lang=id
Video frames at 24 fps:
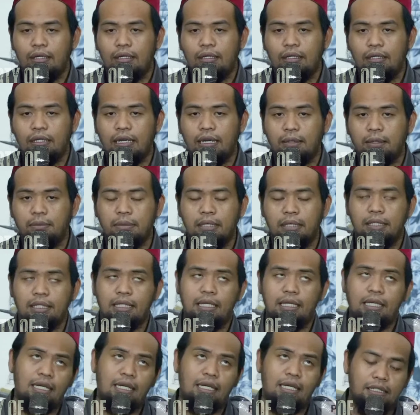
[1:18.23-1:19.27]
yang
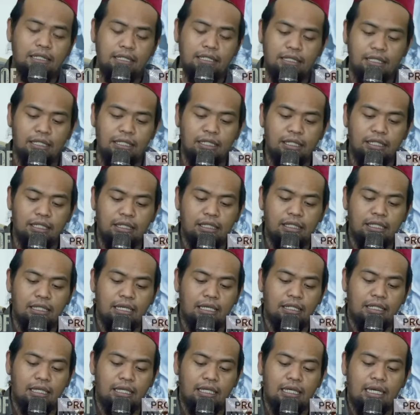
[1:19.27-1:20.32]
mana hadis ini
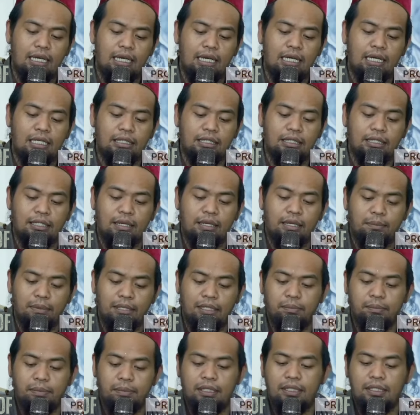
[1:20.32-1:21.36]
adalah ancaman
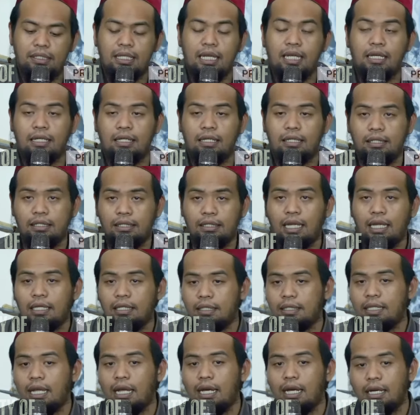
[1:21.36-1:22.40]
besar,
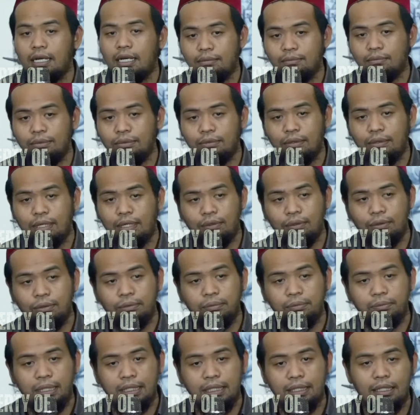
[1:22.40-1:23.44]
tantangan buat
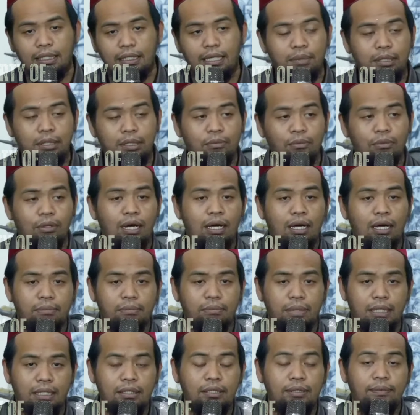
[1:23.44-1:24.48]
umat Nabi
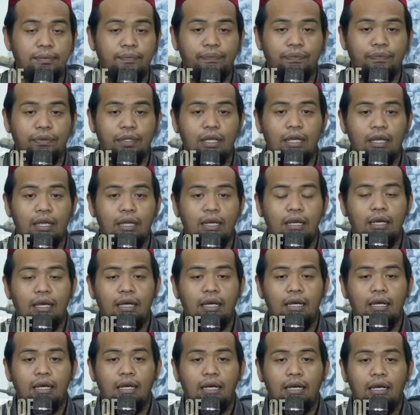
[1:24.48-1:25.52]
Muhammad.
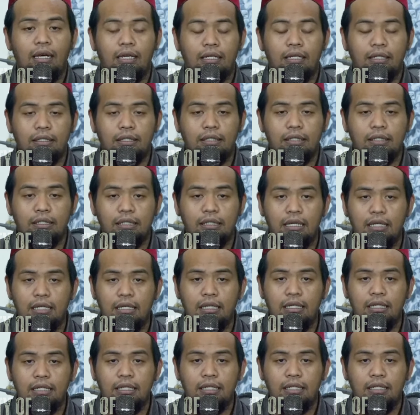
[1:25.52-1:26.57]
Artinya
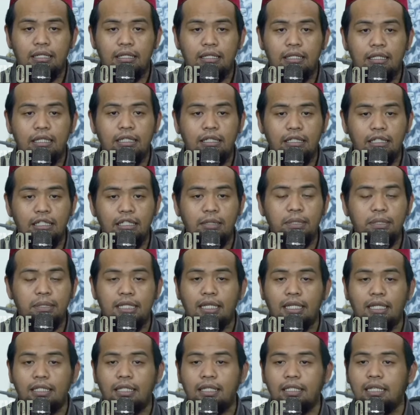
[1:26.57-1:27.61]
ini bisa
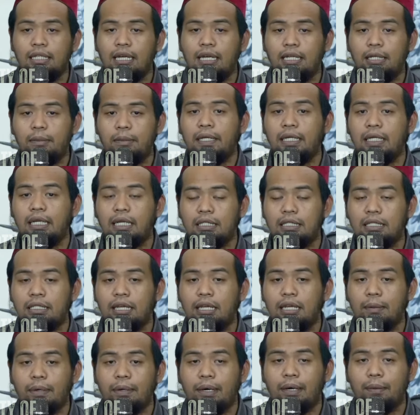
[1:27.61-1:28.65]
terjadi pada
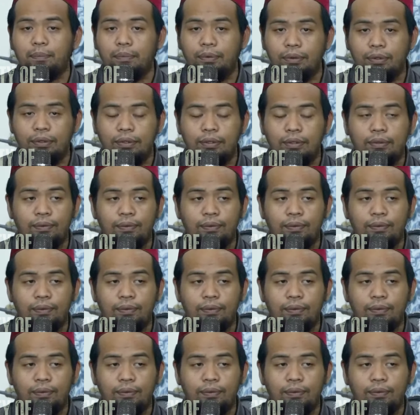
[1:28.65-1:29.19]
siapapun.